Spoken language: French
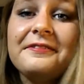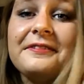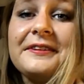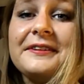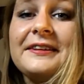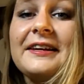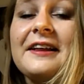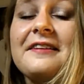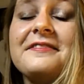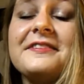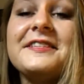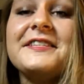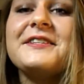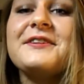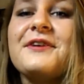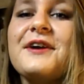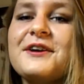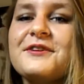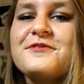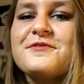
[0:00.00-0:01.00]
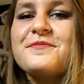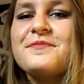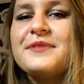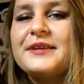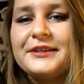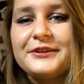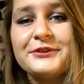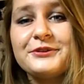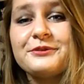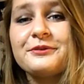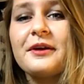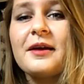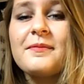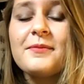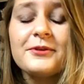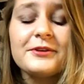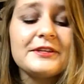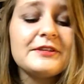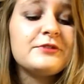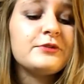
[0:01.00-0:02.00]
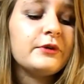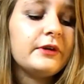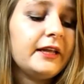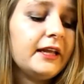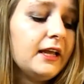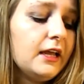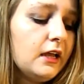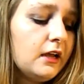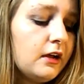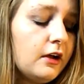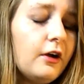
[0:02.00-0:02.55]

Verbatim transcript: Euh, la vidéo a coupé, je suis vraiment désolée.